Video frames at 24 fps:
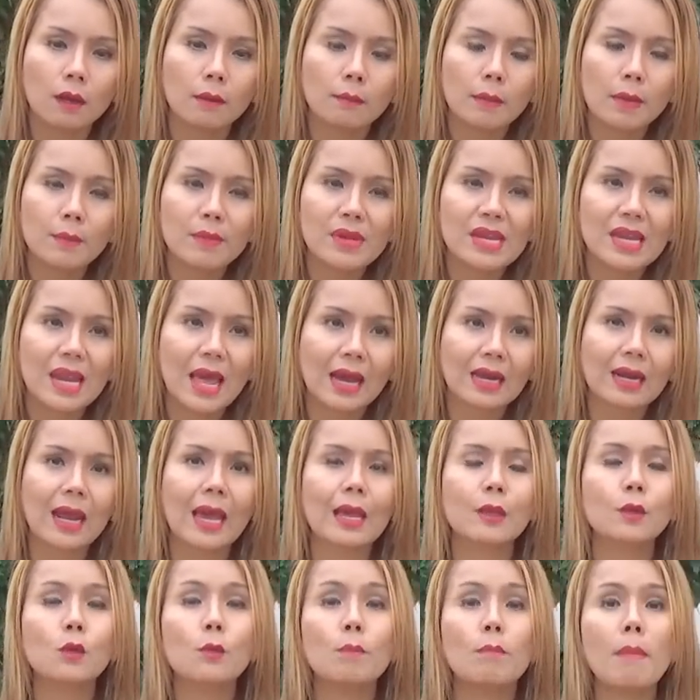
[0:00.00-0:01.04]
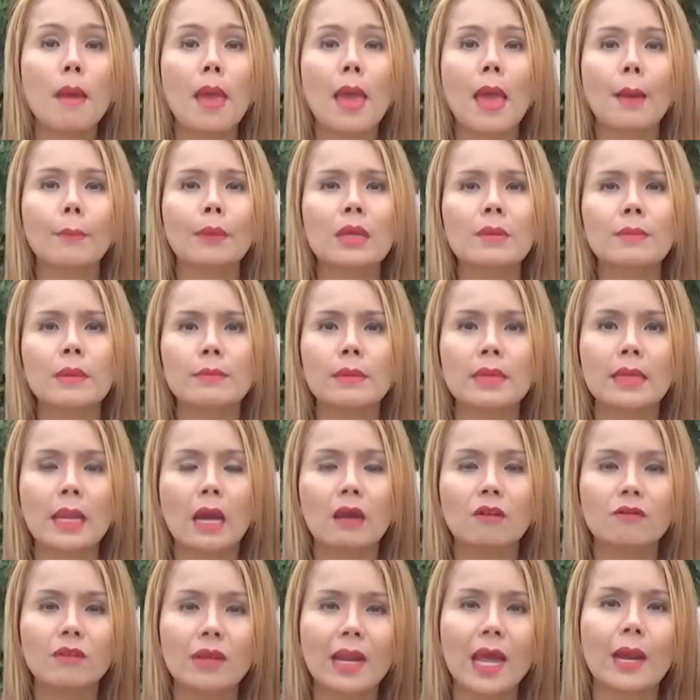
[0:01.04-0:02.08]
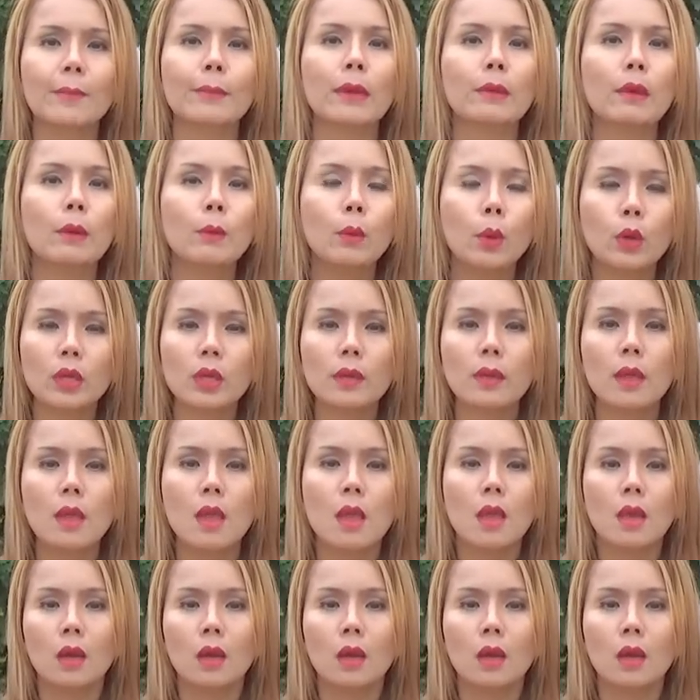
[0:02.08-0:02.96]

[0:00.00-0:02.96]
มันมีหลากหลายรูปแบบคือมันมีทั้งฝรั่งแบบว่าพวกที่